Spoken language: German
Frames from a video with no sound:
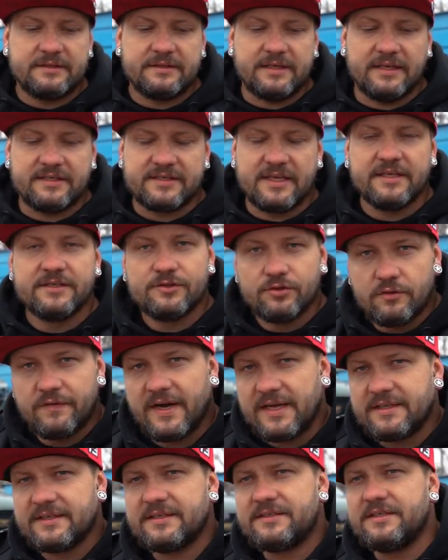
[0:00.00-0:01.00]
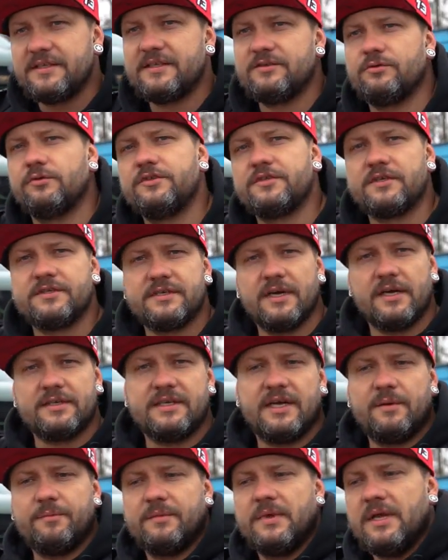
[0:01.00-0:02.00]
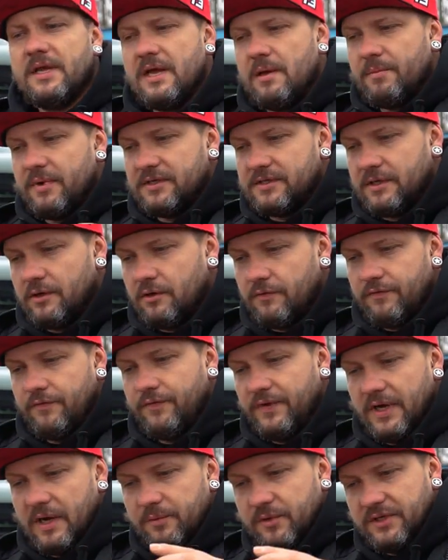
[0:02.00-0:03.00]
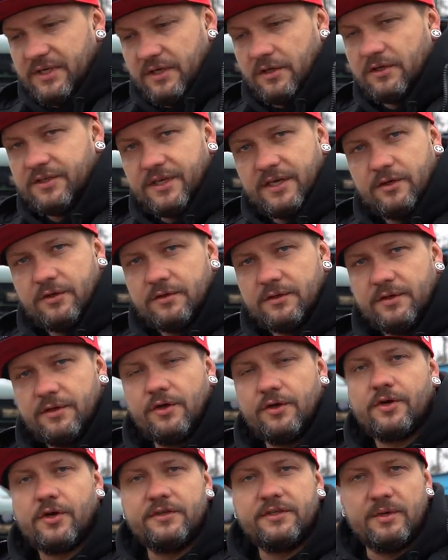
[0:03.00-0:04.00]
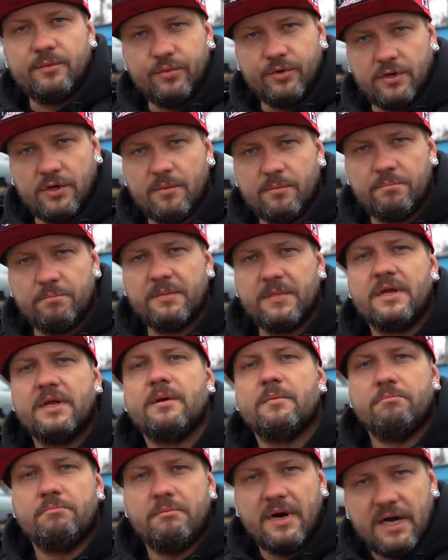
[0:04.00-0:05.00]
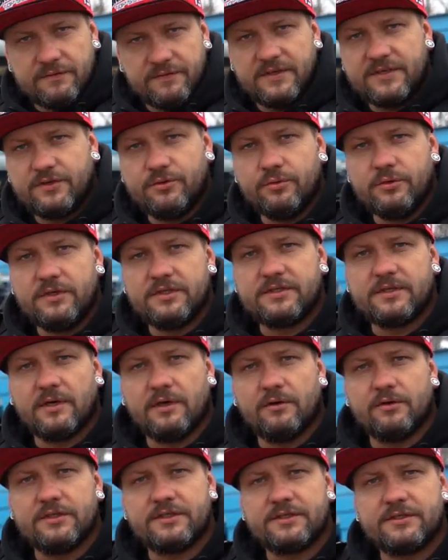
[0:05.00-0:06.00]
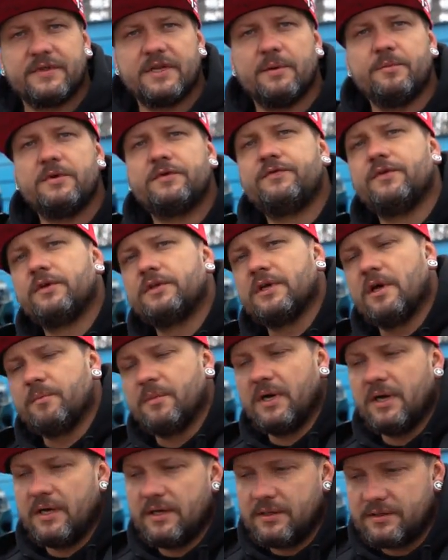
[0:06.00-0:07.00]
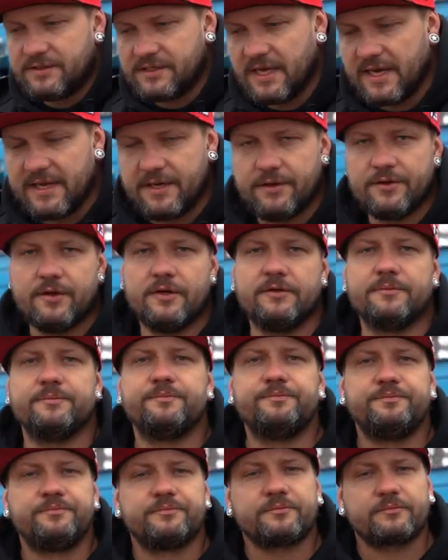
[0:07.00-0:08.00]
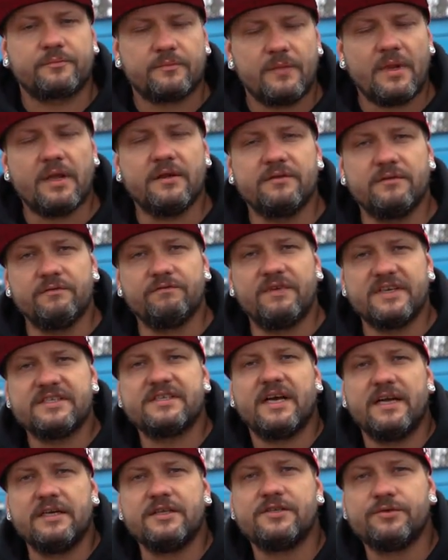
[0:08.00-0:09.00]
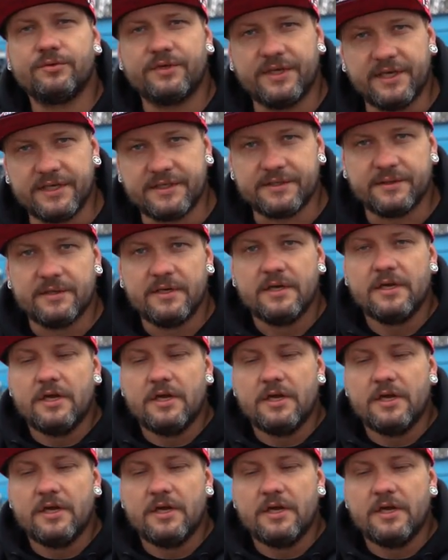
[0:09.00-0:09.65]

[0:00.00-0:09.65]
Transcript: Das ging so weit, dass die zu uns gesagt haben, passt auf, wir haben ja den Arteon, ihr könnt den bekommen, macht was Cooles draus, damit wir da mal zeigen können, was alles so geht.